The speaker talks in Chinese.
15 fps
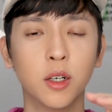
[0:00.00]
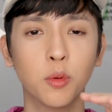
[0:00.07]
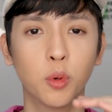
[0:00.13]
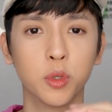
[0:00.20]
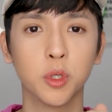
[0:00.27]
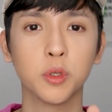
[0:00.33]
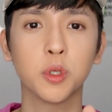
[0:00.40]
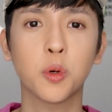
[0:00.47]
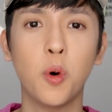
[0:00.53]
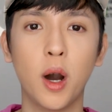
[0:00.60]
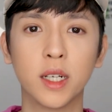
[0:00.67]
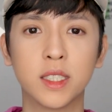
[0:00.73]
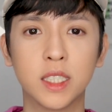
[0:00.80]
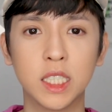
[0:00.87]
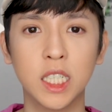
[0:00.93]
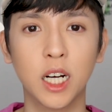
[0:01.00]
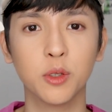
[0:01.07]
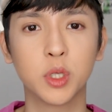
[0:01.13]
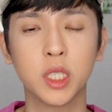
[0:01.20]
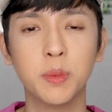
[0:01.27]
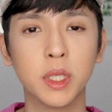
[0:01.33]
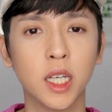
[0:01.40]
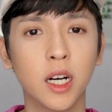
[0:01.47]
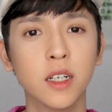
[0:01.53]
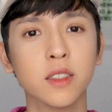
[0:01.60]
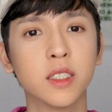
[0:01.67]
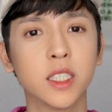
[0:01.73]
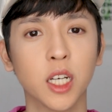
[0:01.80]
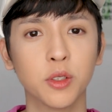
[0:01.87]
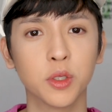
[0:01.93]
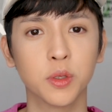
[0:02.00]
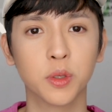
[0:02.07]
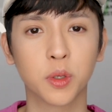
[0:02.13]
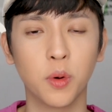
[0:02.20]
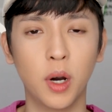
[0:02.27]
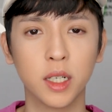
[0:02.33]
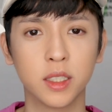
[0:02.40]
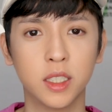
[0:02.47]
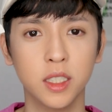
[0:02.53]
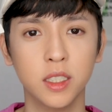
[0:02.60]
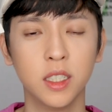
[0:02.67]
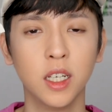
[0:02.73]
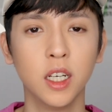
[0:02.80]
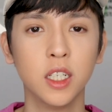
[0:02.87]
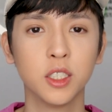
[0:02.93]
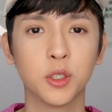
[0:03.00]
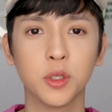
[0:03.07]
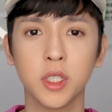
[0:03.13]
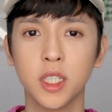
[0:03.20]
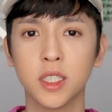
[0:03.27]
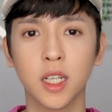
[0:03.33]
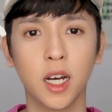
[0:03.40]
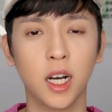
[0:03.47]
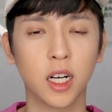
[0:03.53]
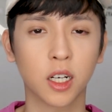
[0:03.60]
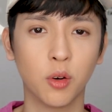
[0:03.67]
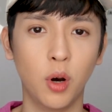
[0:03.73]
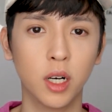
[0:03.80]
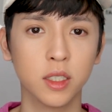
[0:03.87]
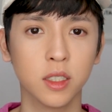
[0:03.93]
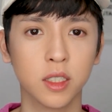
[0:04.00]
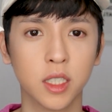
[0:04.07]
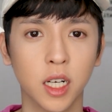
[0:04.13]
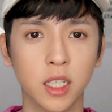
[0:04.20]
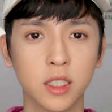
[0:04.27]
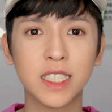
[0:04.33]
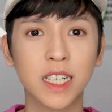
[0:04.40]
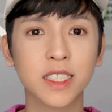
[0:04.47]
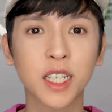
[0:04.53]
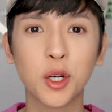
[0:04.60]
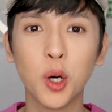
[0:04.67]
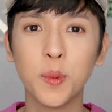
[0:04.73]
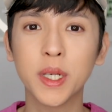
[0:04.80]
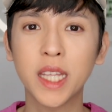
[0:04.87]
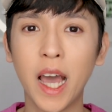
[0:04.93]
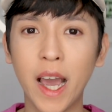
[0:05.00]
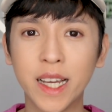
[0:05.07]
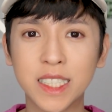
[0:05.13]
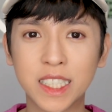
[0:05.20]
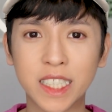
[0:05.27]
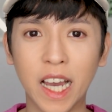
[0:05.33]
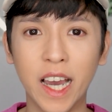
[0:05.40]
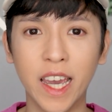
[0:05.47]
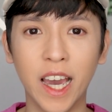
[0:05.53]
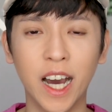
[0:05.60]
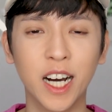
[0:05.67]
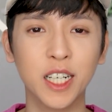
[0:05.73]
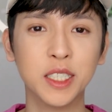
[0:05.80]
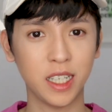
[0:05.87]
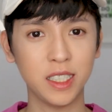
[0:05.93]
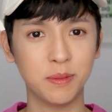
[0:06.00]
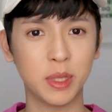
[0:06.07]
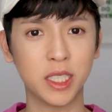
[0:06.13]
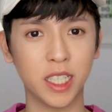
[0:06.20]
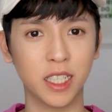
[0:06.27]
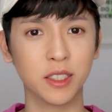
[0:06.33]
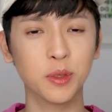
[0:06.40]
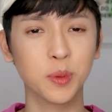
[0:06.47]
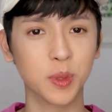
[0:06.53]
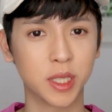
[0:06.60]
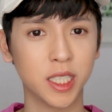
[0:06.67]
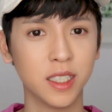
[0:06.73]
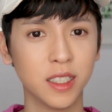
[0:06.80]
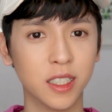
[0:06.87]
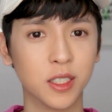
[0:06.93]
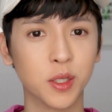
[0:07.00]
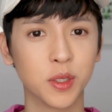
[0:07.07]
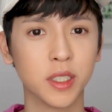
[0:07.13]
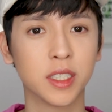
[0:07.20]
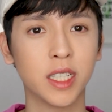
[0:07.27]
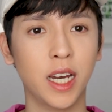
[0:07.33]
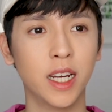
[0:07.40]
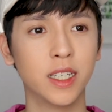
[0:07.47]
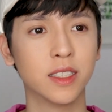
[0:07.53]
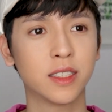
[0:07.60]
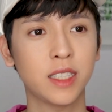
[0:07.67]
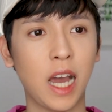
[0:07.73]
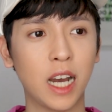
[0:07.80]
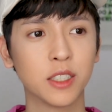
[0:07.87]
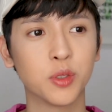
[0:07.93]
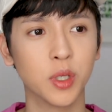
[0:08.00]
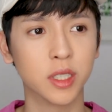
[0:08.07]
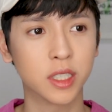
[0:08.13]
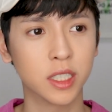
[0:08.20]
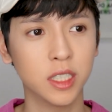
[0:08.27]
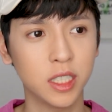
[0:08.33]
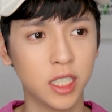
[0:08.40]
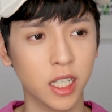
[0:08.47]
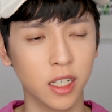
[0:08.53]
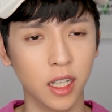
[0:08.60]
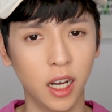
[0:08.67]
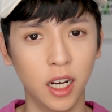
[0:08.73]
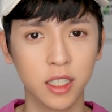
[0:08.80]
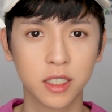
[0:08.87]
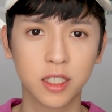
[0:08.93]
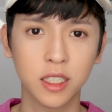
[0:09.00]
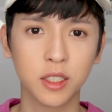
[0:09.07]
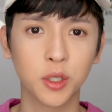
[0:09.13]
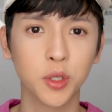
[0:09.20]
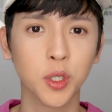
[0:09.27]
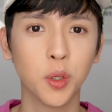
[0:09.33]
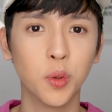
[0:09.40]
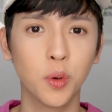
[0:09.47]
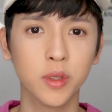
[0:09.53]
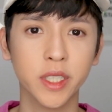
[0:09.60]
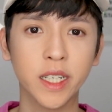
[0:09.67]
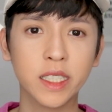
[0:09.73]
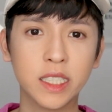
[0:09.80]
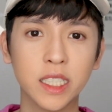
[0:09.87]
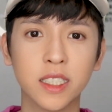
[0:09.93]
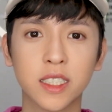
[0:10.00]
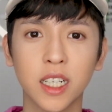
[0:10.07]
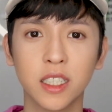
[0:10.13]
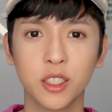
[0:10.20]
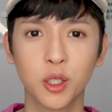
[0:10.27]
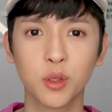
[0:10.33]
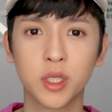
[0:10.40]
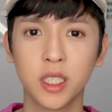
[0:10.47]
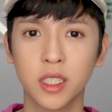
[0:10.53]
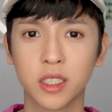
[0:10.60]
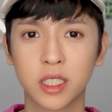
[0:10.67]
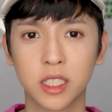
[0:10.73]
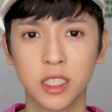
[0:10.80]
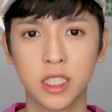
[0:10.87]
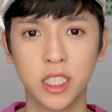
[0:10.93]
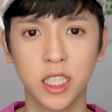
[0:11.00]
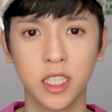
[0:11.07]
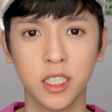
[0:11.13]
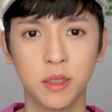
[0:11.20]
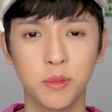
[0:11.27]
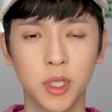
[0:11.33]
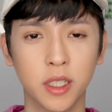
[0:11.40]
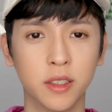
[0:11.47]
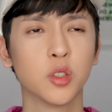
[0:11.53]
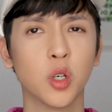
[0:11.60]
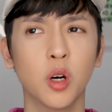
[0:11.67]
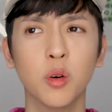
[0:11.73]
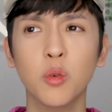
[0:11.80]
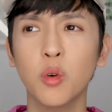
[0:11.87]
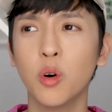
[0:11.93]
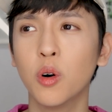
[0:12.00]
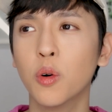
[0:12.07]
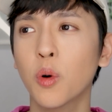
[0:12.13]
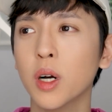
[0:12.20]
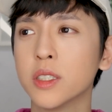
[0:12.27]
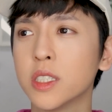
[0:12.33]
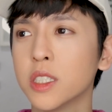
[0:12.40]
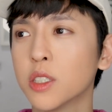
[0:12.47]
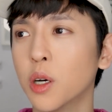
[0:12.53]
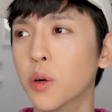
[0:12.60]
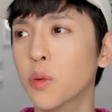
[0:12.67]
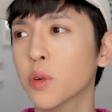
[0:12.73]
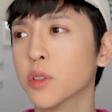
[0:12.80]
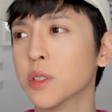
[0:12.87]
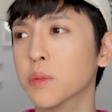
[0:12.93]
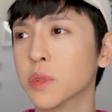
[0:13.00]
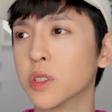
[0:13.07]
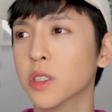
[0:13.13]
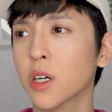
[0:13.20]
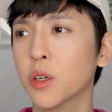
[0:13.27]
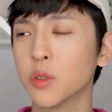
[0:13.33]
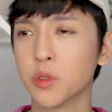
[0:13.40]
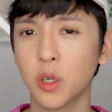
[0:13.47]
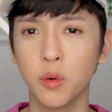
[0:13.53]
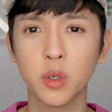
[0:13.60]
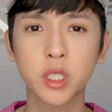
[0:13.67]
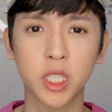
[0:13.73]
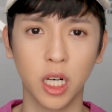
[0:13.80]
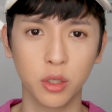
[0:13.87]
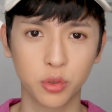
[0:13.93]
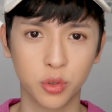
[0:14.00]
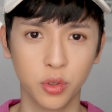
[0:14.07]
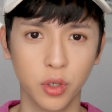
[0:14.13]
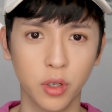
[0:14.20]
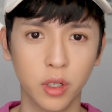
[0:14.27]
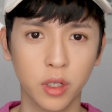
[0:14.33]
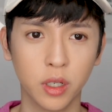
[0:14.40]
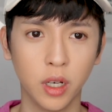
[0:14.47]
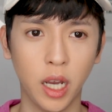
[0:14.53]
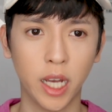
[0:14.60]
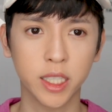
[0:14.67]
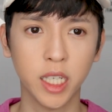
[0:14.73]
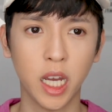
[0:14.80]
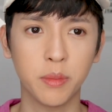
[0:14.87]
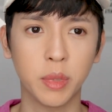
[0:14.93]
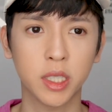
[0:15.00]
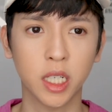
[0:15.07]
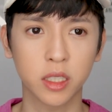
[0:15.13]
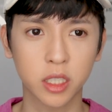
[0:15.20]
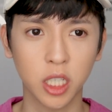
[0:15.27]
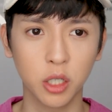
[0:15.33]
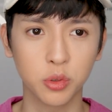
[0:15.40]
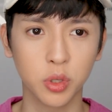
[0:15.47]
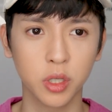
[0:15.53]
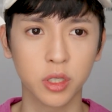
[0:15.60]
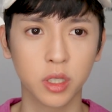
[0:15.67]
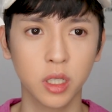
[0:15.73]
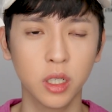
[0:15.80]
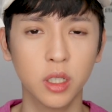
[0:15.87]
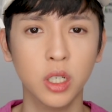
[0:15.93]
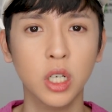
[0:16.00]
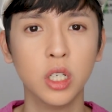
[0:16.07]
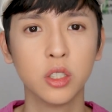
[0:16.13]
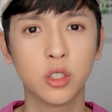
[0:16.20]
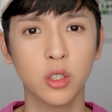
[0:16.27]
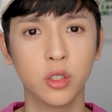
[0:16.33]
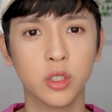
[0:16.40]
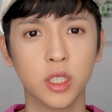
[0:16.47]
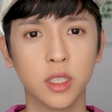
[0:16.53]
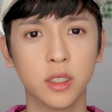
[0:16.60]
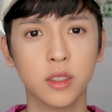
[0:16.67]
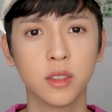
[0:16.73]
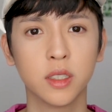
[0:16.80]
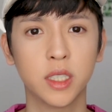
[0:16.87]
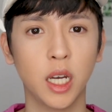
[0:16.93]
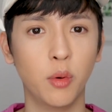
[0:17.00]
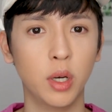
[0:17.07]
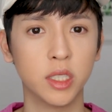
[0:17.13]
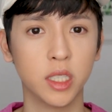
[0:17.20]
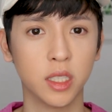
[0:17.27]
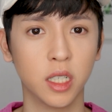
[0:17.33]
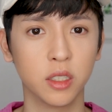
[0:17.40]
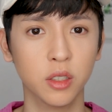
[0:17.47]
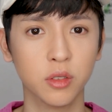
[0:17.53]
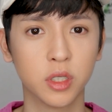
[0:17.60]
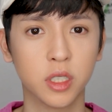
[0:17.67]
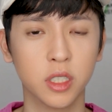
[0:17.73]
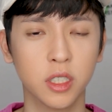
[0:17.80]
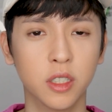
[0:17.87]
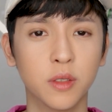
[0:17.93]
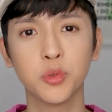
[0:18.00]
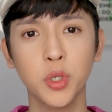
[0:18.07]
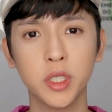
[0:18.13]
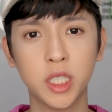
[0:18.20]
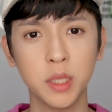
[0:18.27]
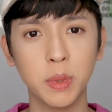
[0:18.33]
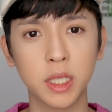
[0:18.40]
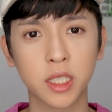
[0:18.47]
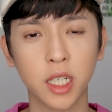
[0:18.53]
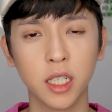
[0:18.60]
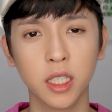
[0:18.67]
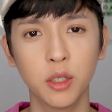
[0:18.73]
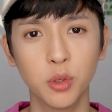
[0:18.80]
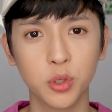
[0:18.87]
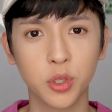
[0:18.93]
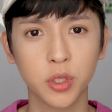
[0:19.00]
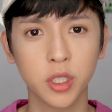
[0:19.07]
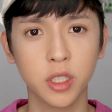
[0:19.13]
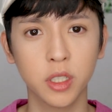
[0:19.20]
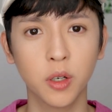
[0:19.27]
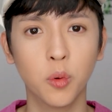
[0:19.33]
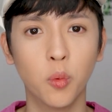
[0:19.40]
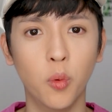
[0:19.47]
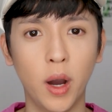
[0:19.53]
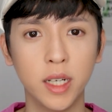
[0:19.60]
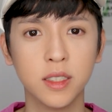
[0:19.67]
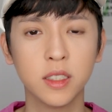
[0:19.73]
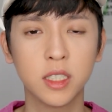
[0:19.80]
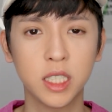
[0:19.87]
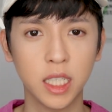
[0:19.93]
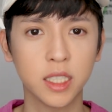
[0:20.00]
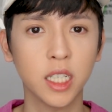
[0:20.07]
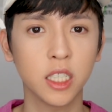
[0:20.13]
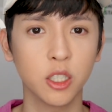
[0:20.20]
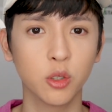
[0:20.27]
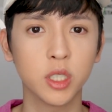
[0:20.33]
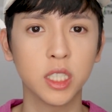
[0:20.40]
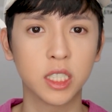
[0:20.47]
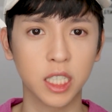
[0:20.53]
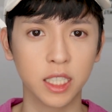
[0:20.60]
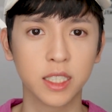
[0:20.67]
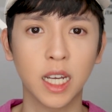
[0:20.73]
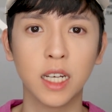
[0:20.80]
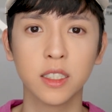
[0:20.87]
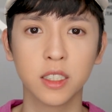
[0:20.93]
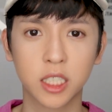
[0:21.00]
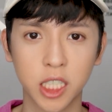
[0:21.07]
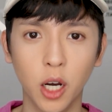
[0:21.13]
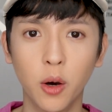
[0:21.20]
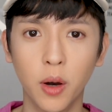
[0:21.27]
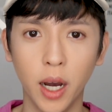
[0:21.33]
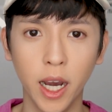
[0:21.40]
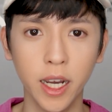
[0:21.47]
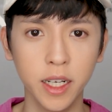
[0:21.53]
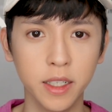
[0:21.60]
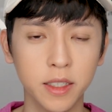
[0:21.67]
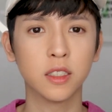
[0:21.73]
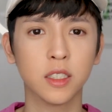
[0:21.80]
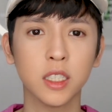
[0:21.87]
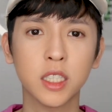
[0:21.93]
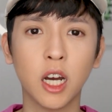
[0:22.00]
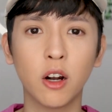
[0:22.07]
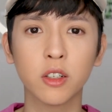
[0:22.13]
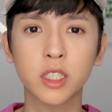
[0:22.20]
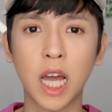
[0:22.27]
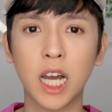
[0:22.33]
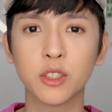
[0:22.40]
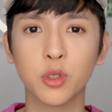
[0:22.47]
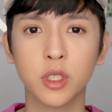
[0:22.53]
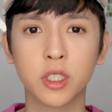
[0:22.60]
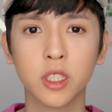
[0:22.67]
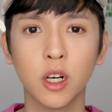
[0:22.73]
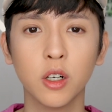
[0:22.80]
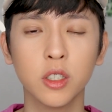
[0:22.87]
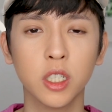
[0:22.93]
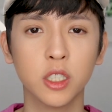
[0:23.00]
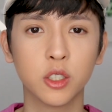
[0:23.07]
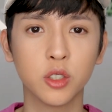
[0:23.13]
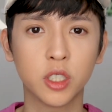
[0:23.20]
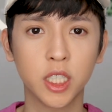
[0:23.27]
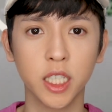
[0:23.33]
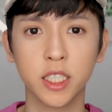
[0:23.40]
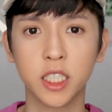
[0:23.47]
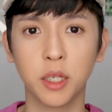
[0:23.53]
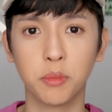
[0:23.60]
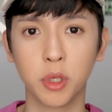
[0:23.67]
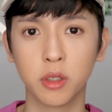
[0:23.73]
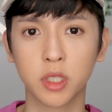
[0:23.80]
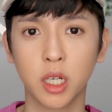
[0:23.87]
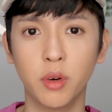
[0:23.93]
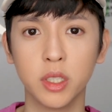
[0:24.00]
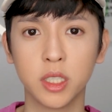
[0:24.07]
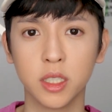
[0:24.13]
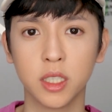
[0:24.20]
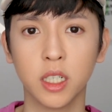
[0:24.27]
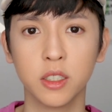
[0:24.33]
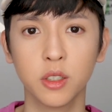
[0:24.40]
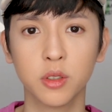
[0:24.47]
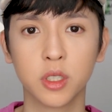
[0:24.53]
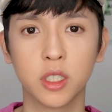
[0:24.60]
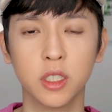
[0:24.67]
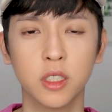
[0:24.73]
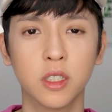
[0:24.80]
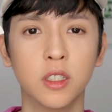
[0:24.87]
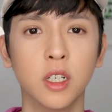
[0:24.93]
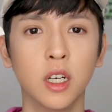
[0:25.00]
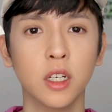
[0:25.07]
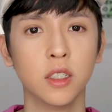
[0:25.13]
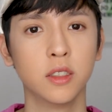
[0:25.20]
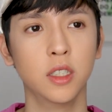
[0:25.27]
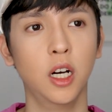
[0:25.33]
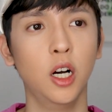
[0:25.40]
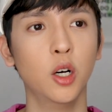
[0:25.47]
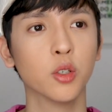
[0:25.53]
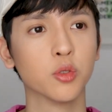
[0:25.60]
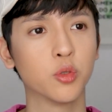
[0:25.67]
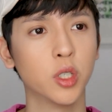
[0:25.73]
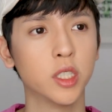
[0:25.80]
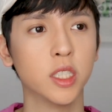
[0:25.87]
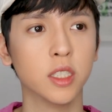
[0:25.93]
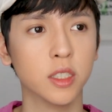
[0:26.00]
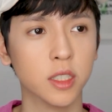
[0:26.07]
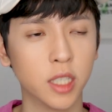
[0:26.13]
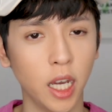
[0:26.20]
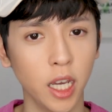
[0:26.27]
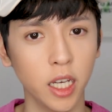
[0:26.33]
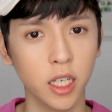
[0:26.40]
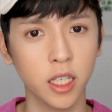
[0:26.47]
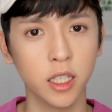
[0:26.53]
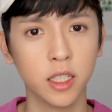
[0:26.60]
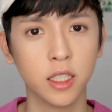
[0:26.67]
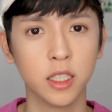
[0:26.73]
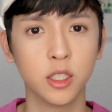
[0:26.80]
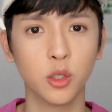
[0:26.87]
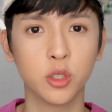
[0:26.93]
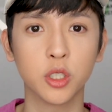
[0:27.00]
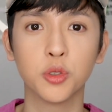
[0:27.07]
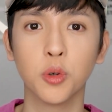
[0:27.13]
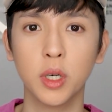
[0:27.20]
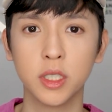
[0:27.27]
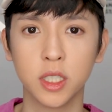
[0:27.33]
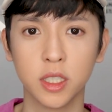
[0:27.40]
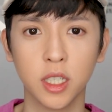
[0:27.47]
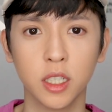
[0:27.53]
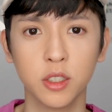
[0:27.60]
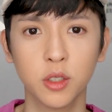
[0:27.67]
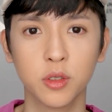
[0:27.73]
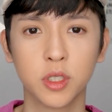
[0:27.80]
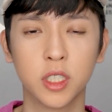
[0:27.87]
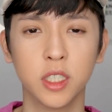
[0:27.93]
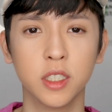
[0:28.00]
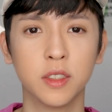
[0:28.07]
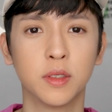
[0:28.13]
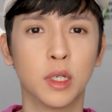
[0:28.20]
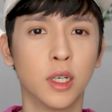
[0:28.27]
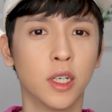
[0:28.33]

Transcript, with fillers: 我都是挂机啊，我基本上二十四小时都是挂机，就是一直让它挂着这样。讲这个会不会太宅啊？跟你们讲，我真的就是在大学之前啊，真的都是活在线上游戏的世界里面。从我忘记从我什么时候，从我小学还是还没上小学的时候，就已经在玩线上游戏了。所以基本上呢，我就是玩线上游戏长大的小孩。只是到了大学之后呢，就渐渐没有在玩线上游戏了，然后最近才又继续玩线上游戏。